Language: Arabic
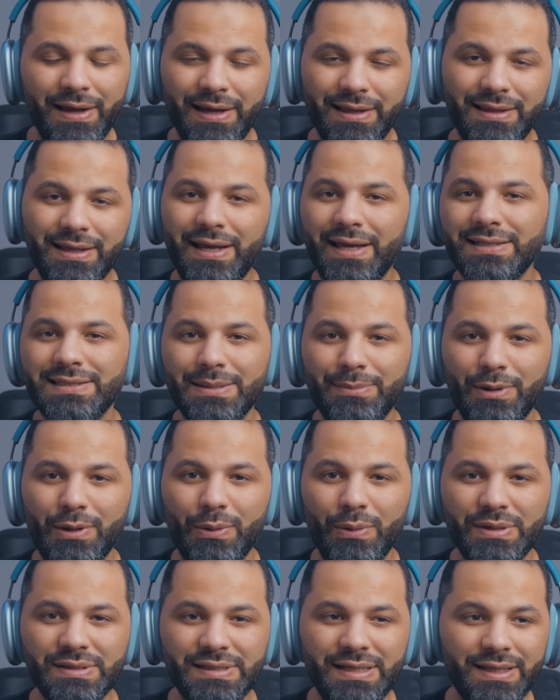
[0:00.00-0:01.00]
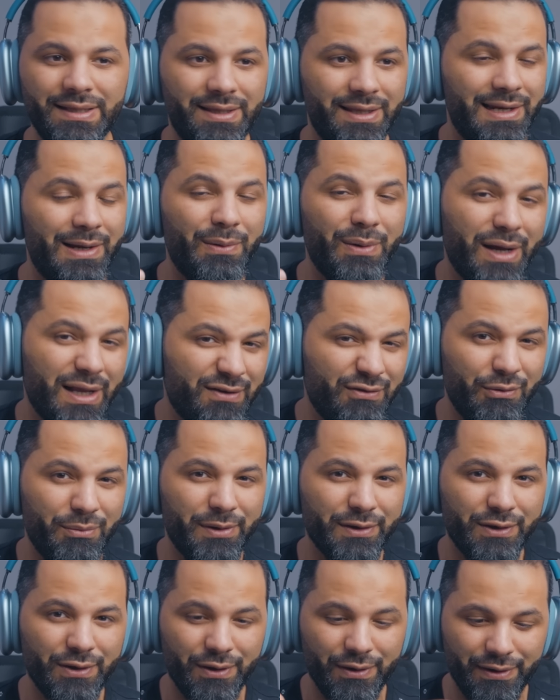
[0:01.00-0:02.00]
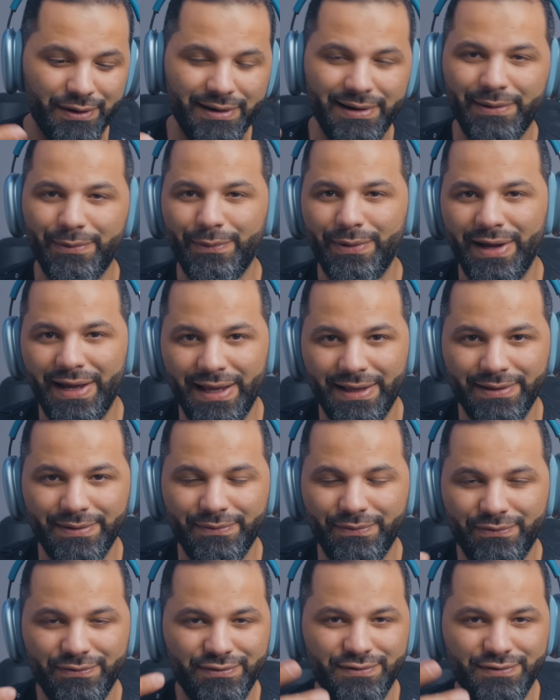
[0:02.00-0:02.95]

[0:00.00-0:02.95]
انت كده سامع كويس جدا او قاعد في مطار او قاعد